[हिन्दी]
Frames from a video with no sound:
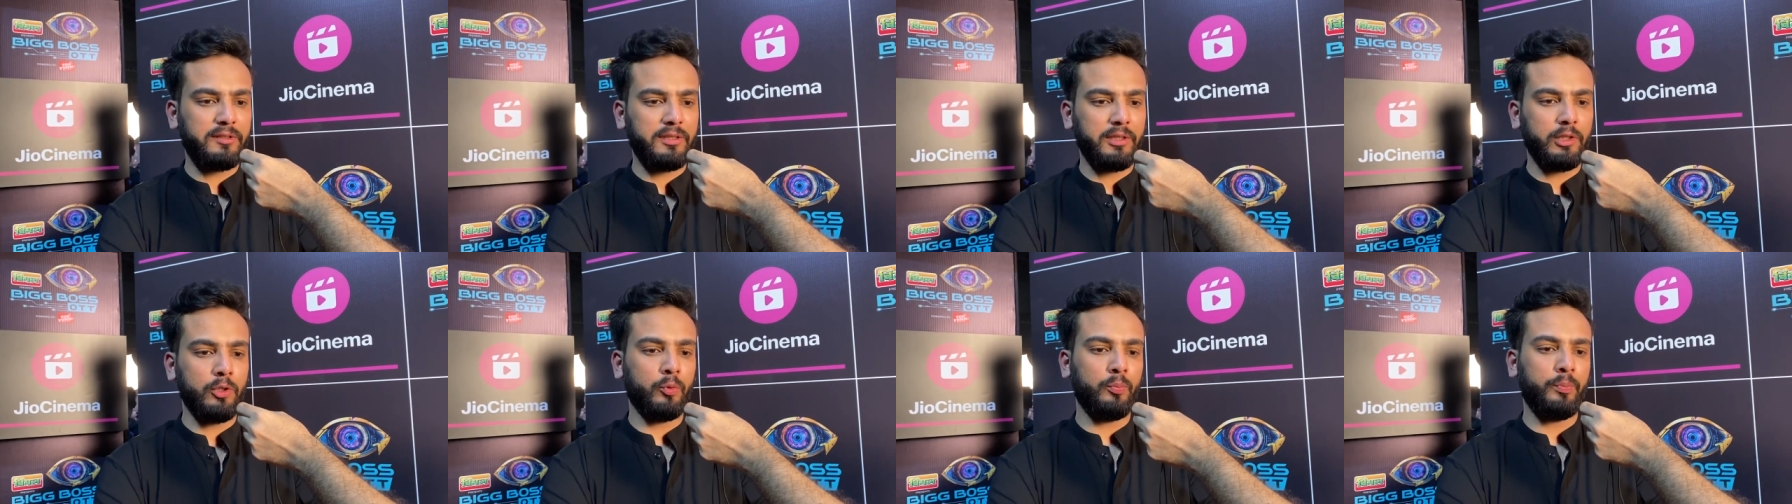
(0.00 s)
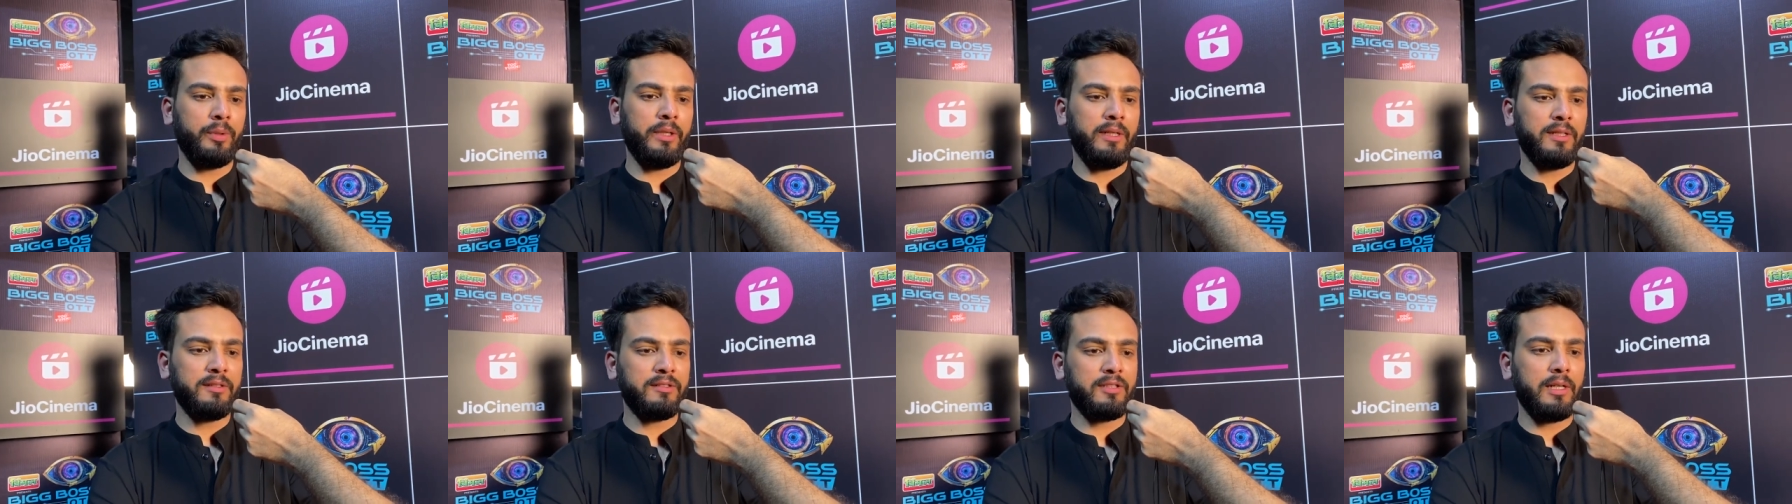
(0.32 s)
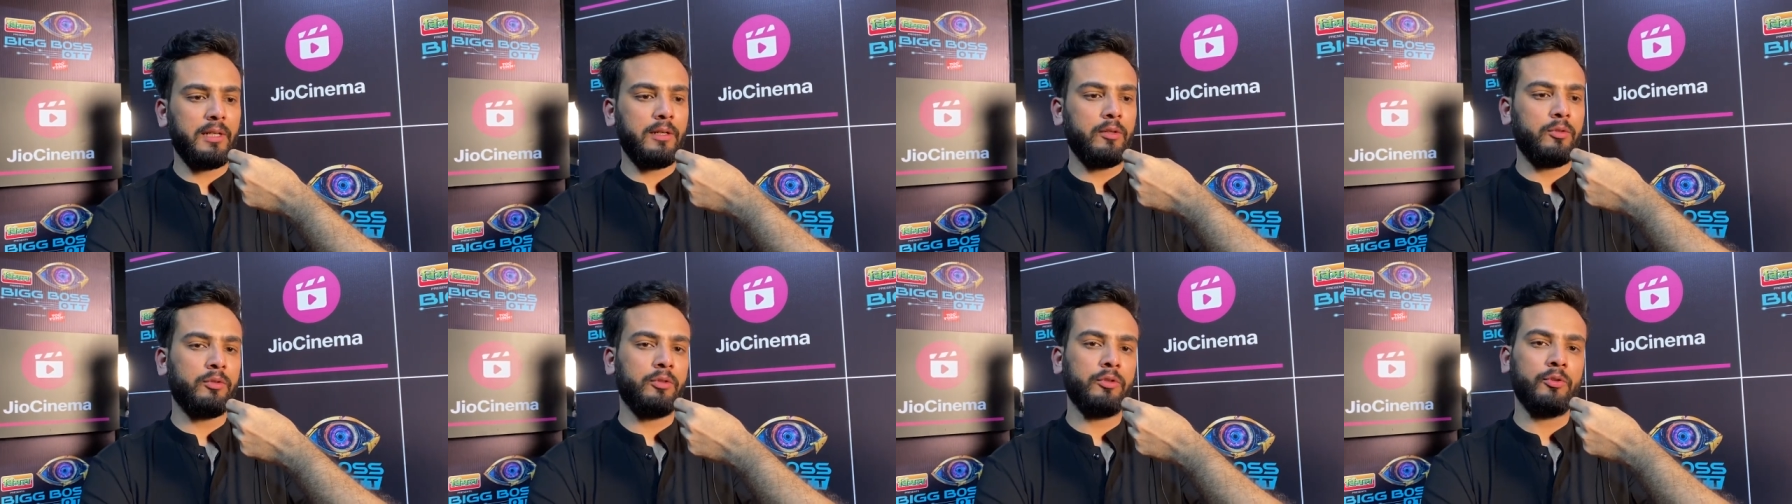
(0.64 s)
किसी के ओपिनियंस
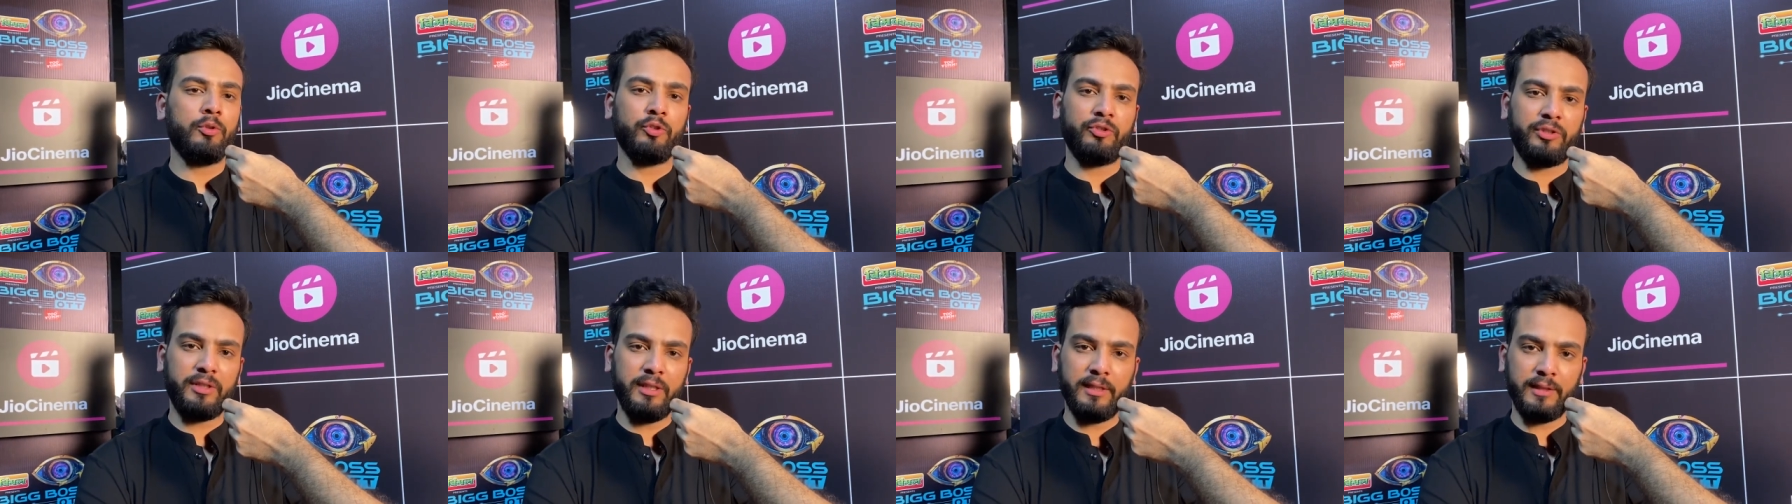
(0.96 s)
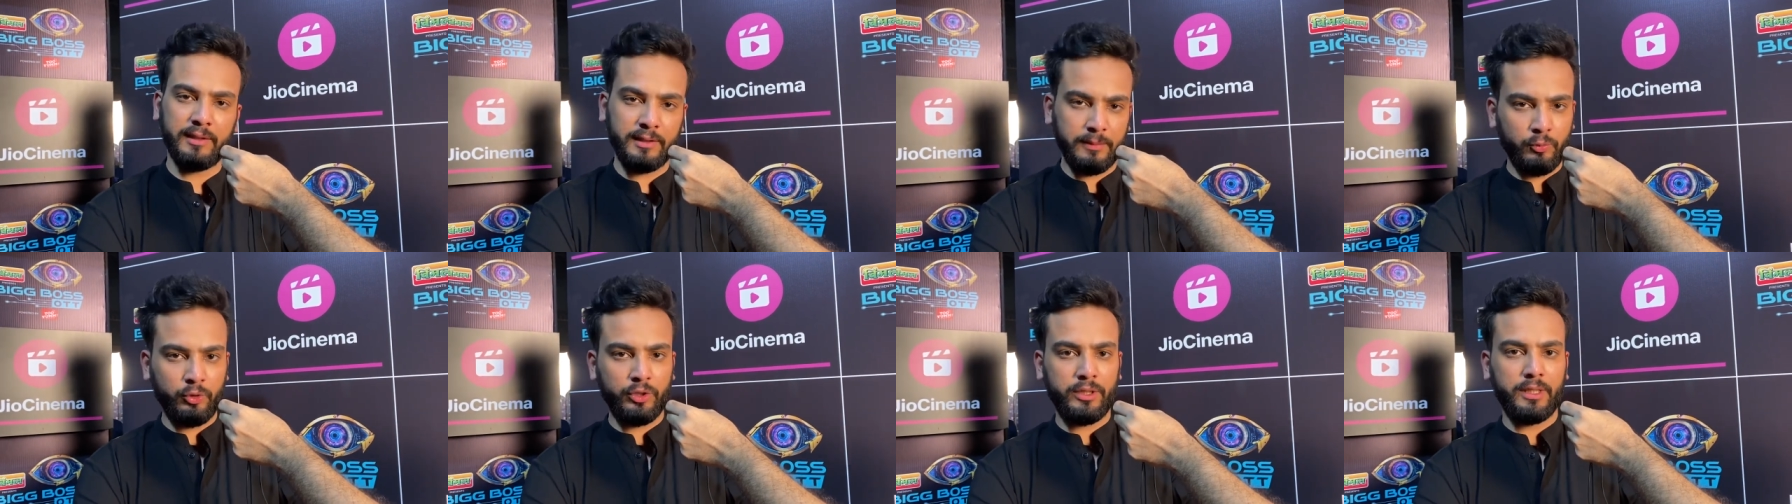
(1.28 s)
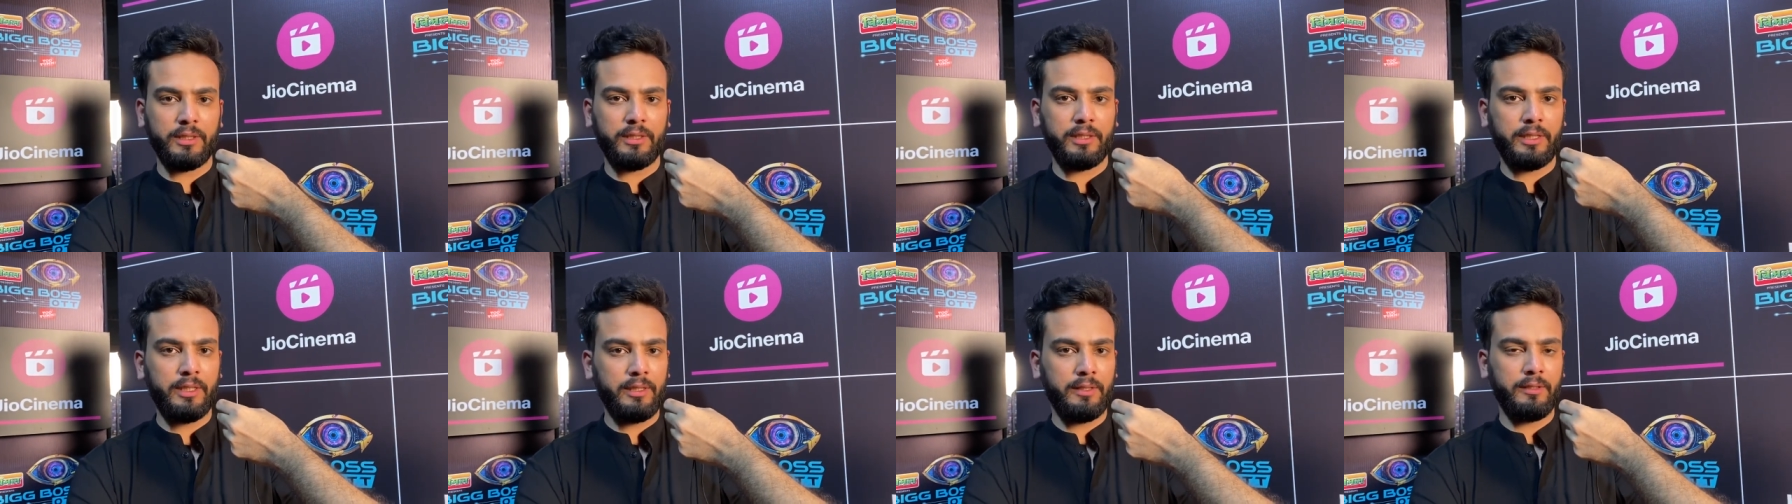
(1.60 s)
अलग हो तो दोस्ती ख़त्म हो
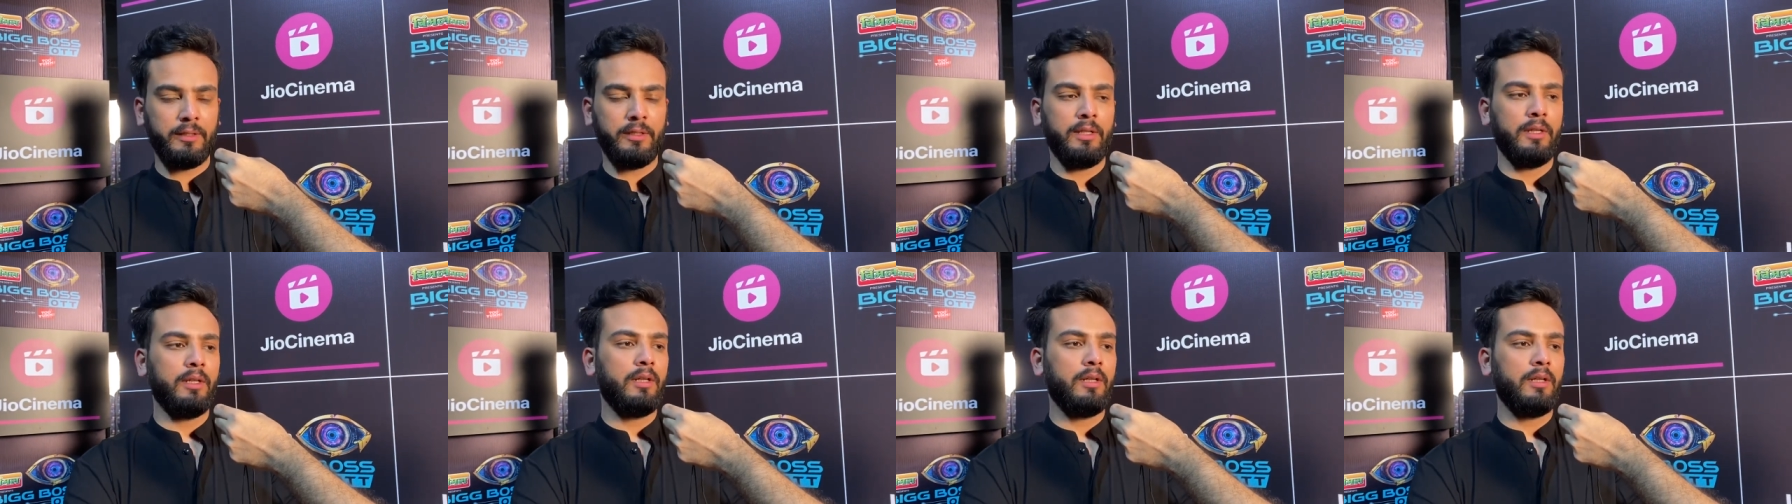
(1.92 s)
जाती है